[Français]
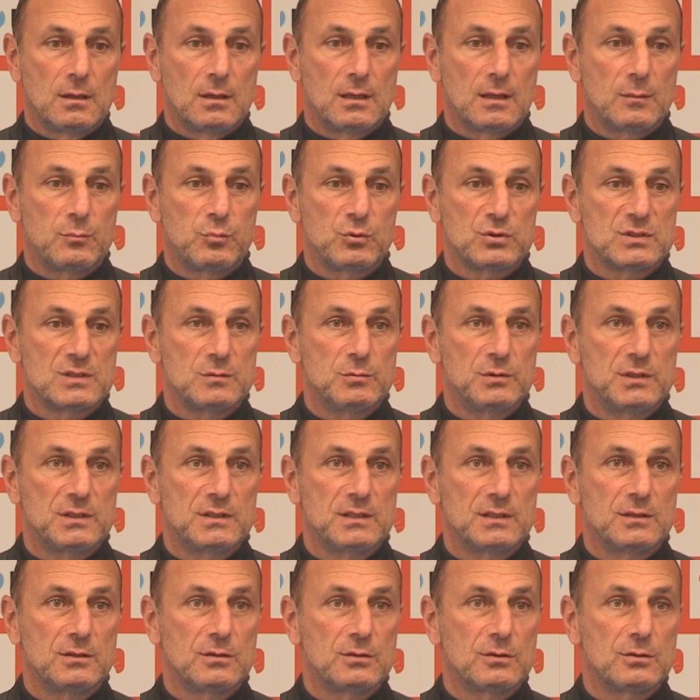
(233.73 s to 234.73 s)
la
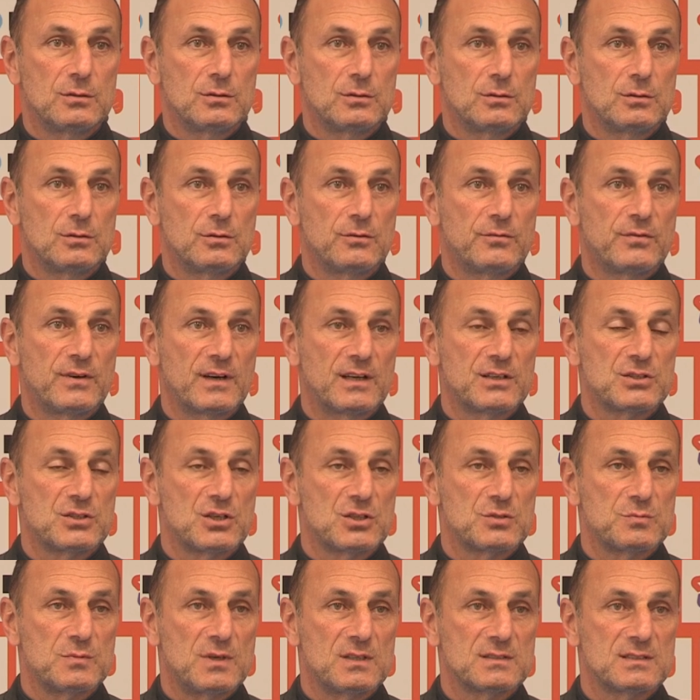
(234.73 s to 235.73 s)
possibilité de, faire les
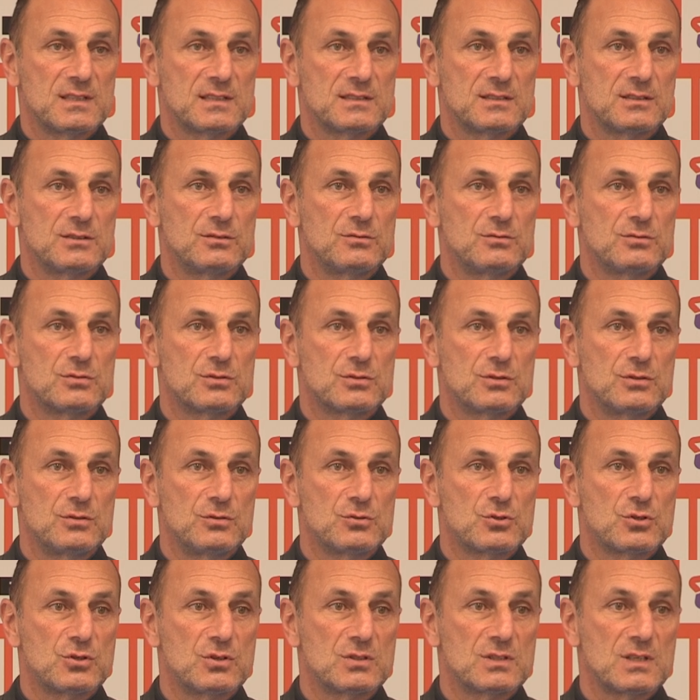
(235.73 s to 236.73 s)
changements. Ça, c'est
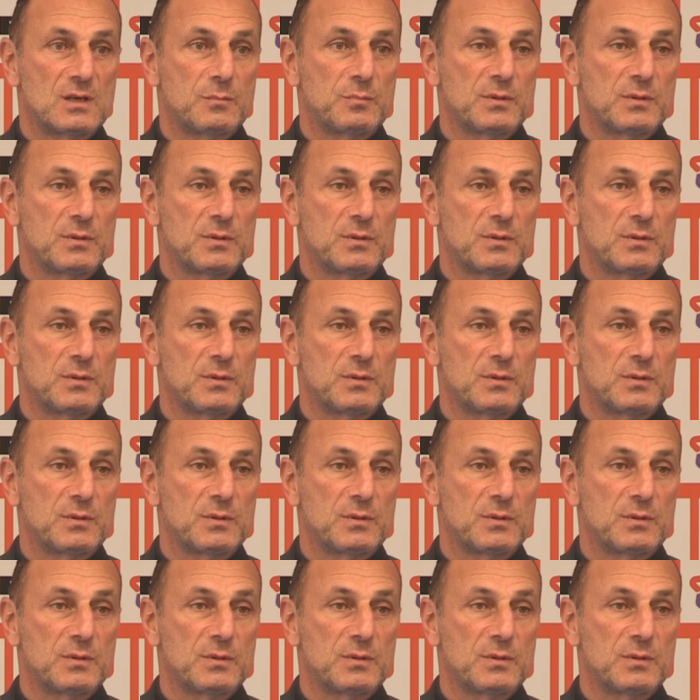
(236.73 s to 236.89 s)
une, chose.